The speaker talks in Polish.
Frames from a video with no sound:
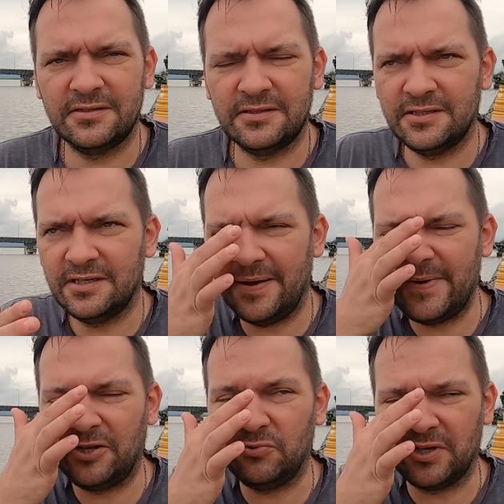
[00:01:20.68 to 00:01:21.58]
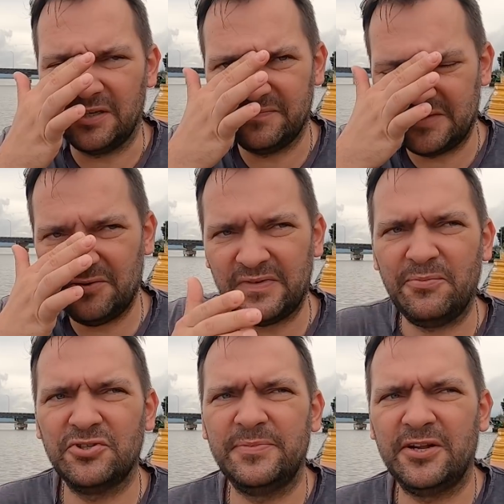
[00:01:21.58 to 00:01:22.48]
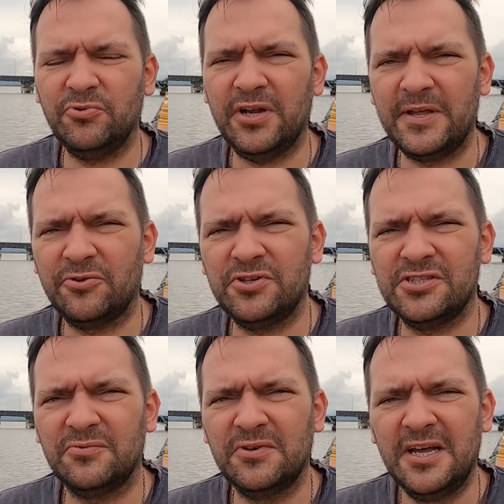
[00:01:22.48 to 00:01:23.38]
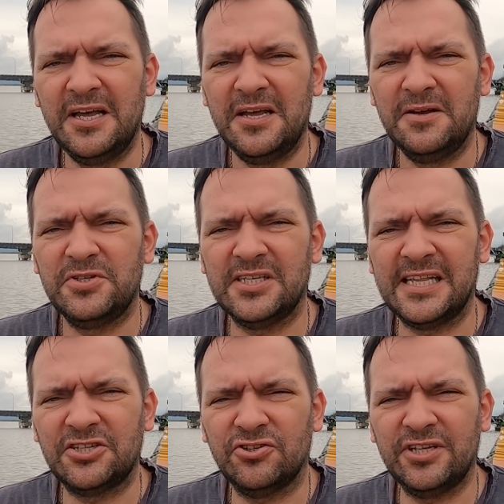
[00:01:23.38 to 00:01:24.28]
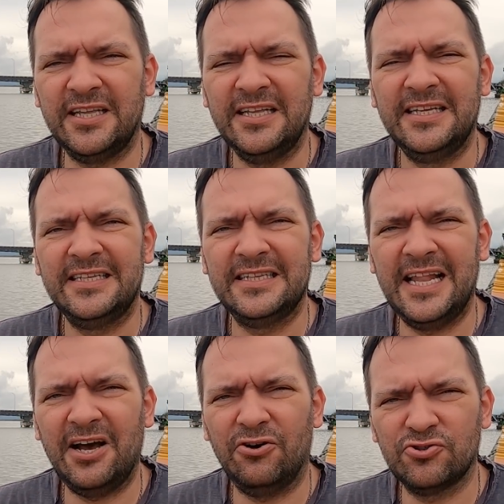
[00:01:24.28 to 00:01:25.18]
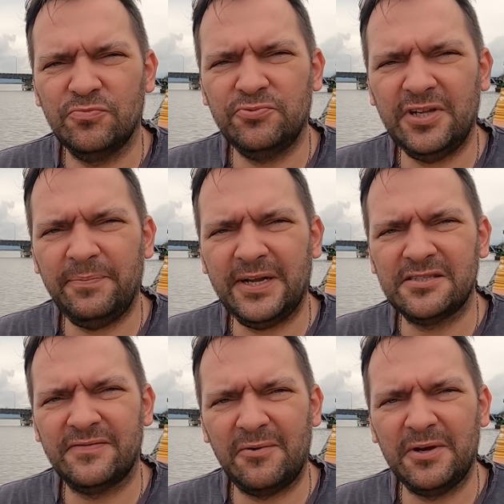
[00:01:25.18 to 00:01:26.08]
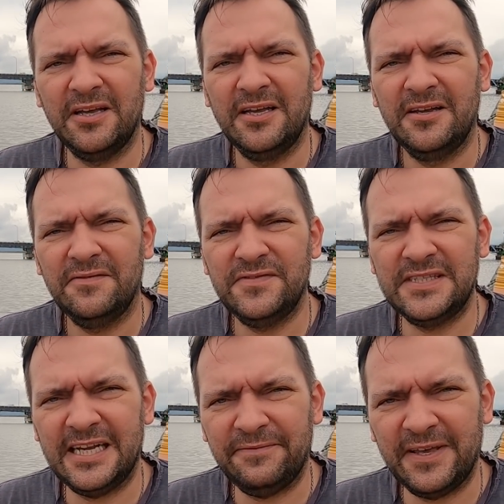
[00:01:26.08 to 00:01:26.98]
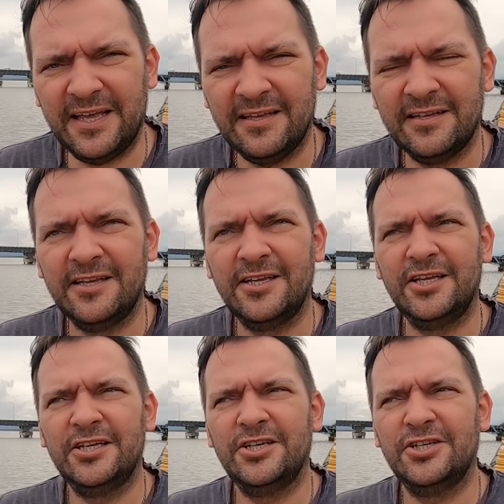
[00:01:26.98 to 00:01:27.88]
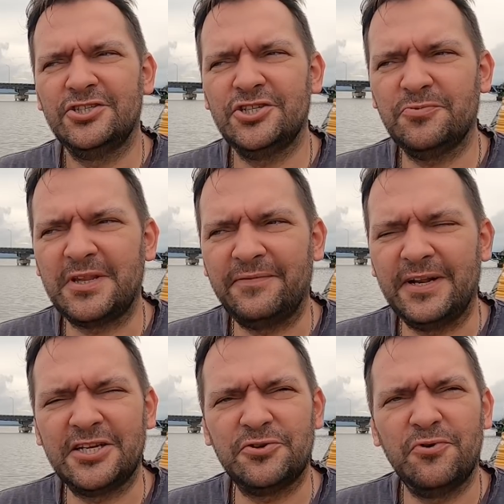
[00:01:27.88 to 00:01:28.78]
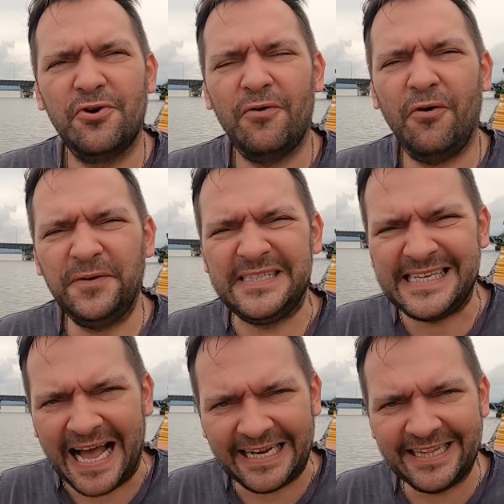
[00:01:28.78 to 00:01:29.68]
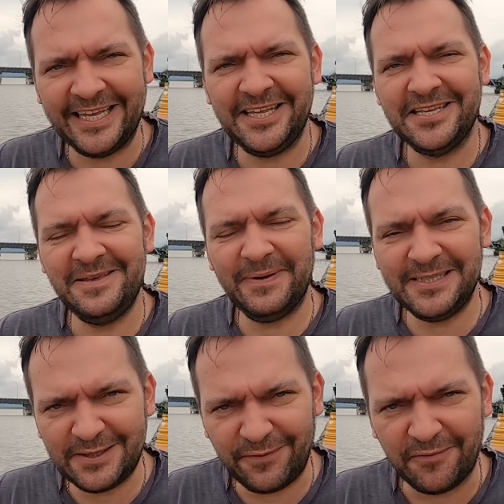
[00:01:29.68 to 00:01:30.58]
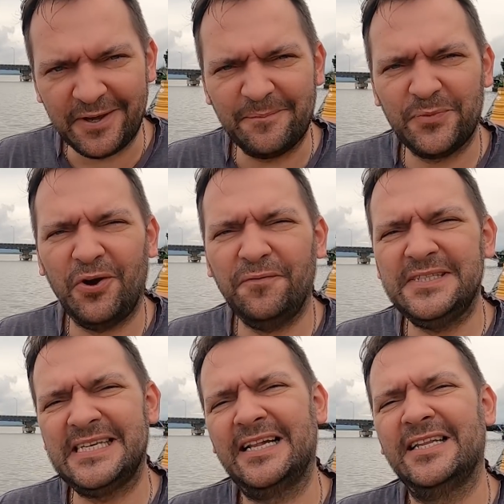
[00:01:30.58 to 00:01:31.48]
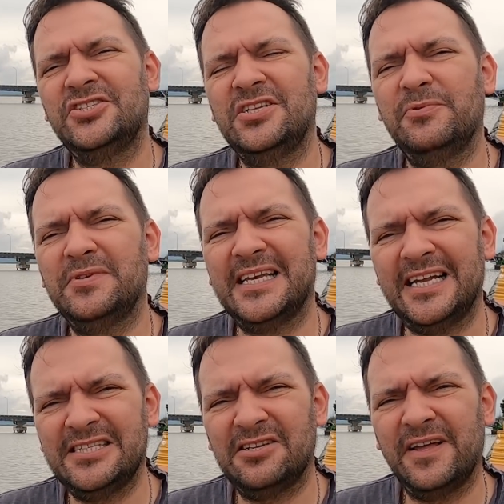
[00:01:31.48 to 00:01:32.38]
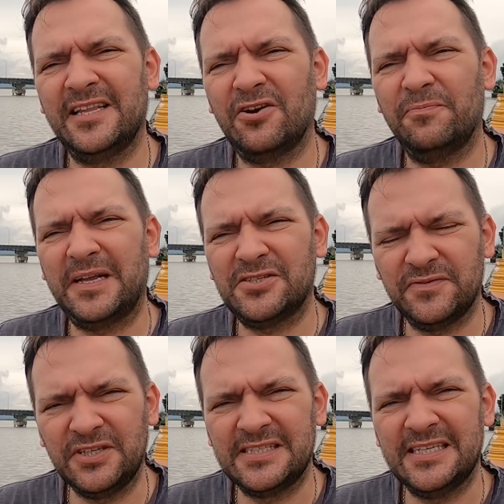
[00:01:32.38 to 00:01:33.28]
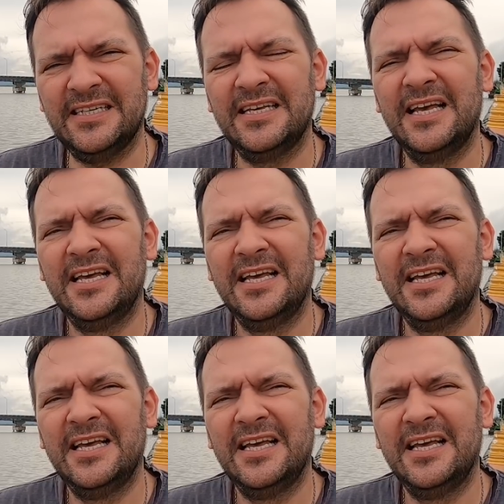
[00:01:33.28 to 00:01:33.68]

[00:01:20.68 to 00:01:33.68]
y, emerytury. Są w Kambodży emerytury. Emerytury są przeznaczone dla osób, które pracowały w strefie, że się tak wyrażam, oficjalnej i państwowej. Oficjalnej, czyli były zarejestrowane jako pracownicy,